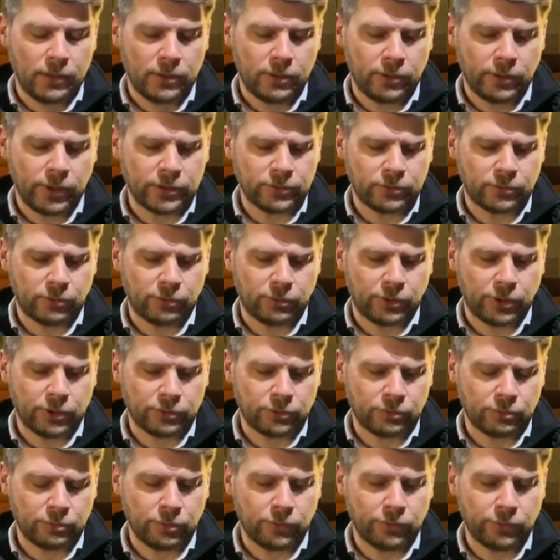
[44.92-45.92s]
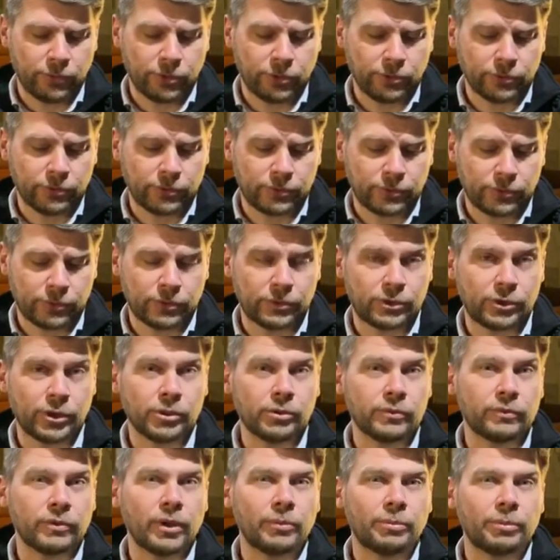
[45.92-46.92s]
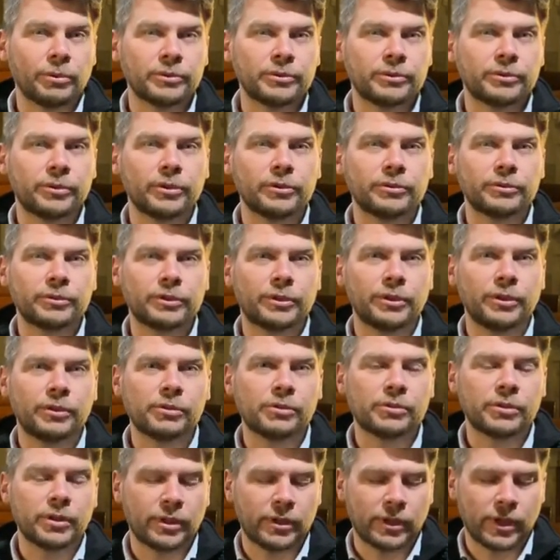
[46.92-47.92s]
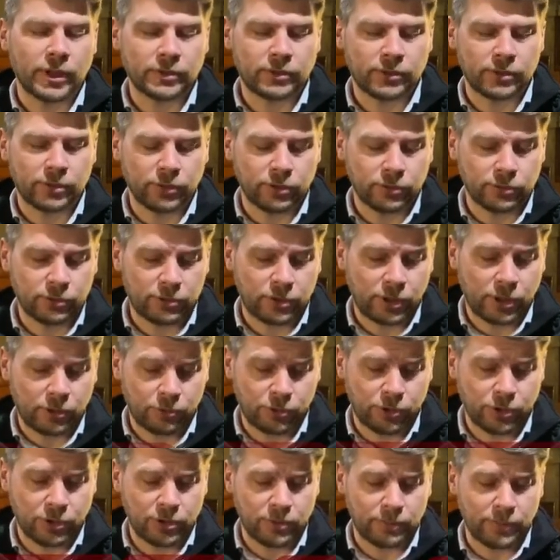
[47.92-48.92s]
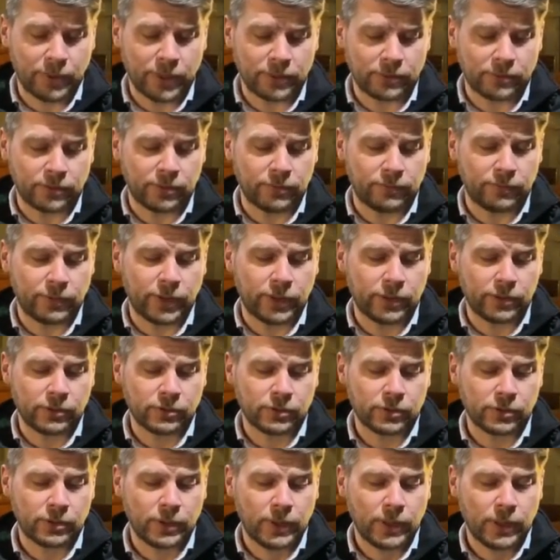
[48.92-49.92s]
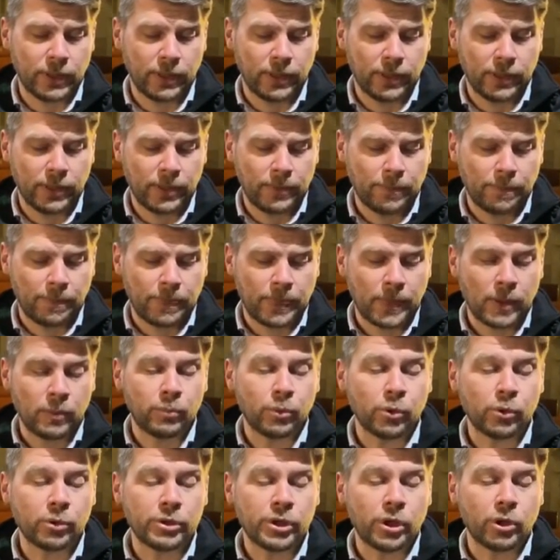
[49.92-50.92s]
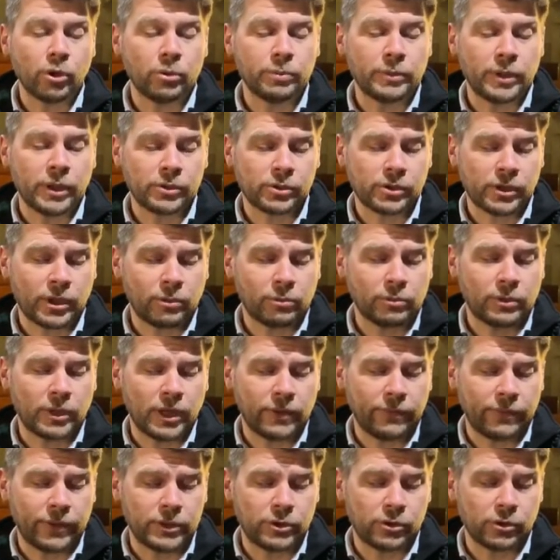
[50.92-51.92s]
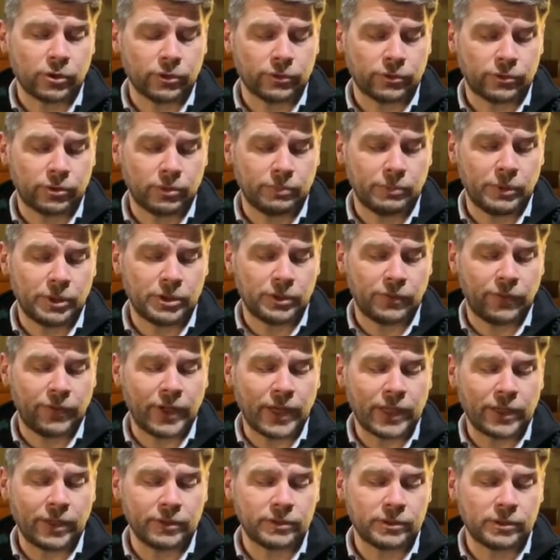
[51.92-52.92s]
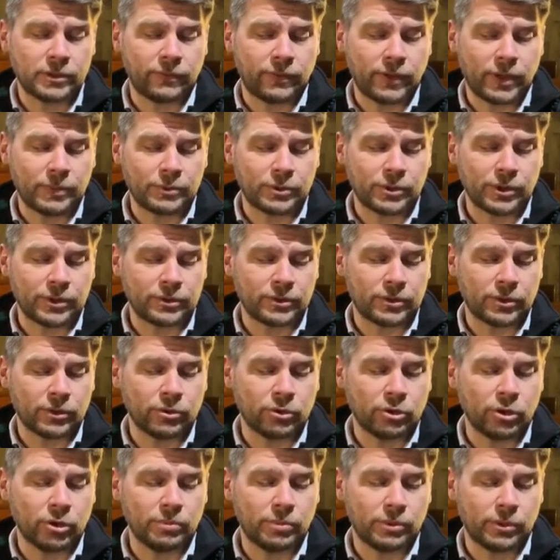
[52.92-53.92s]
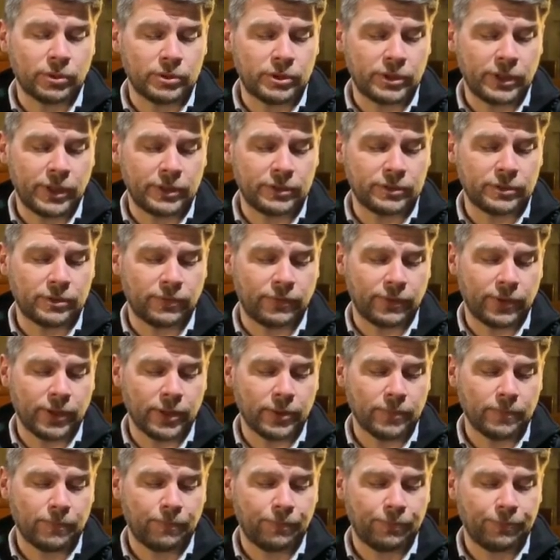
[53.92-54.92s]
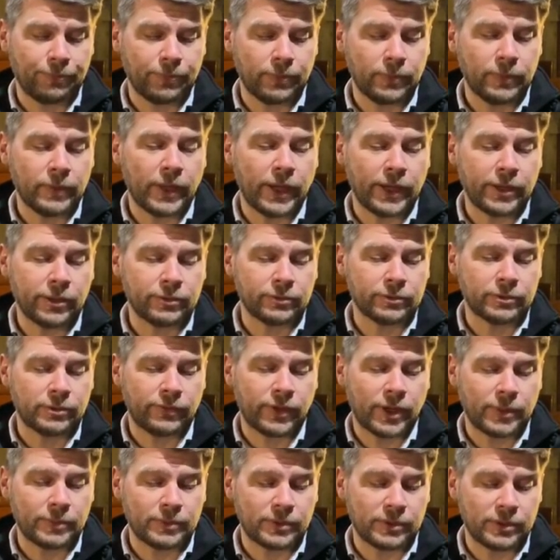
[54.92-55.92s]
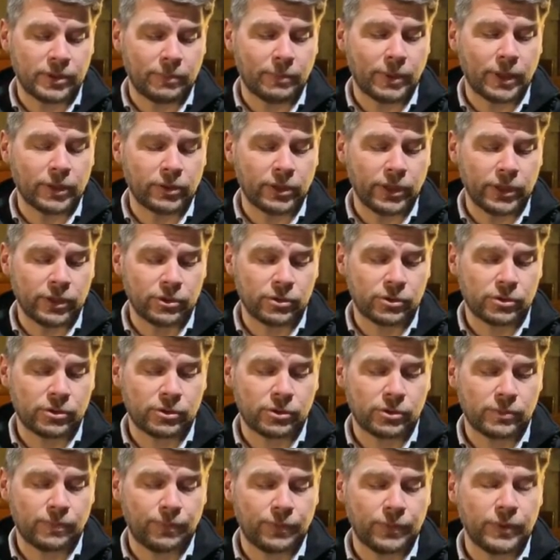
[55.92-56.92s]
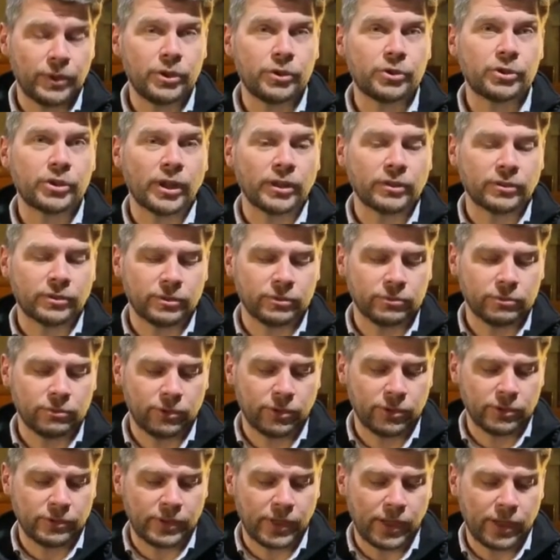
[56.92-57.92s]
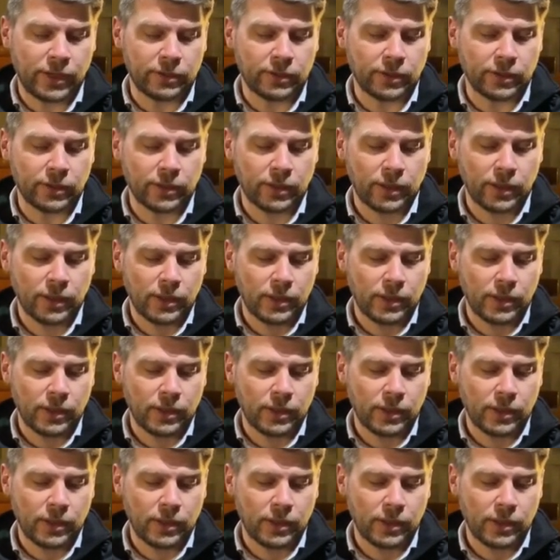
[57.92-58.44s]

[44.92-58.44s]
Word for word: Oraz drugie słowo z dziejów apostolskich, 14 rozdział, 17 wiersz. Bóg nie omieszkał dawać o sobie świadectwa przez dobrodziejstwa, dając wam z nieba deszcz i czasy urodzajne,